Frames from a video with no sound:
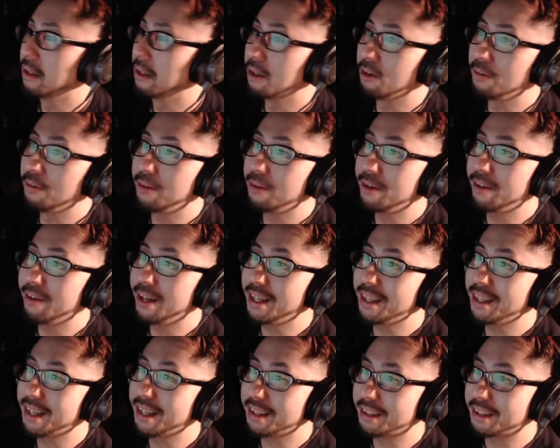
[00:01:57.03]
こんばんは、
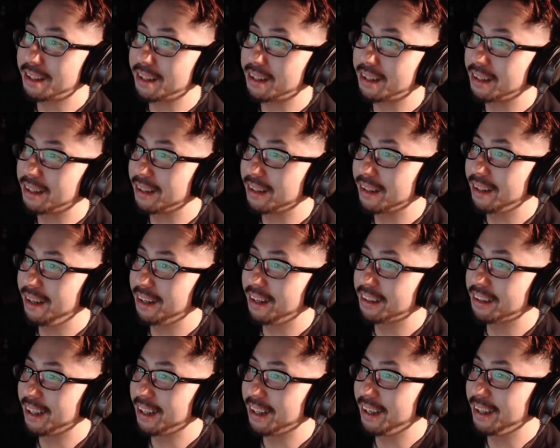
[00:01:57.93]
あなちゃんい
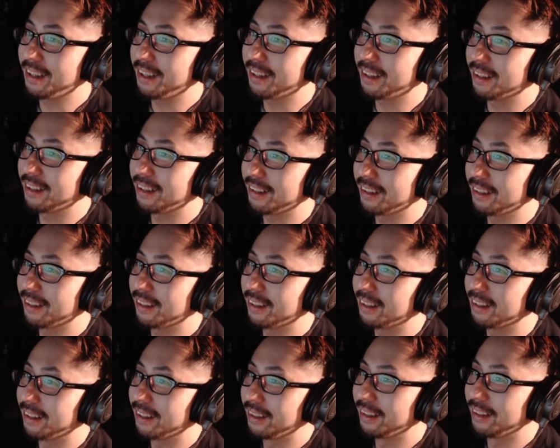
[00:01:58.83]
らっしゃい。
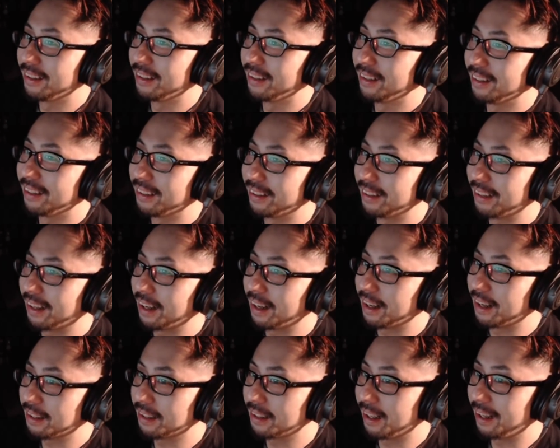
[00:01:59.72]
なん
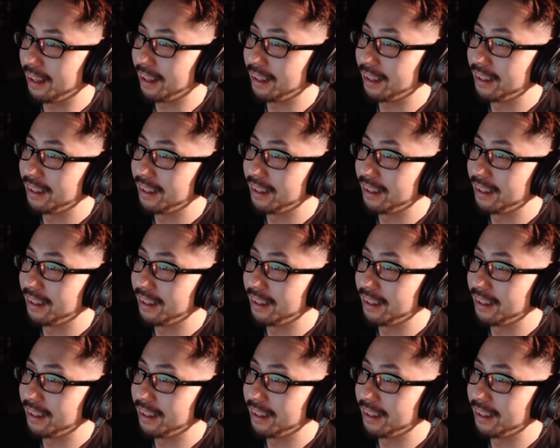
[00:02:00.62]
かあった。